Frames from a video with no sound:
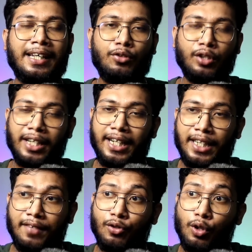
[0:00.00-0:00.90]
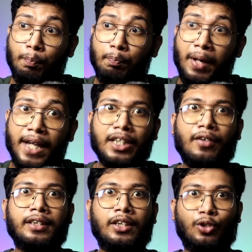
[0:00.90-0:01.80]
কিন্তু তাদের ইন্টারভিউগুলো পেয়ে
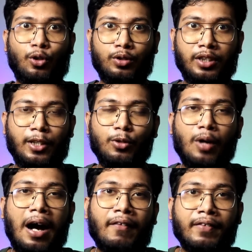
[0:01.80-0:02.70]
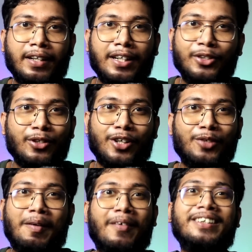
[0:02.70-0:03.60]
যাওয়া যায় সহজে কিন্তু আফরান নিশোরটা
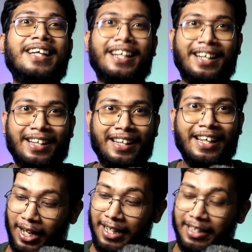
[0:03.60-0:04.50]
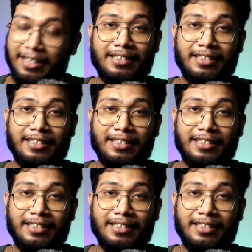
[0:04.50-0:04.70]
তো পাওয়া যায় না এই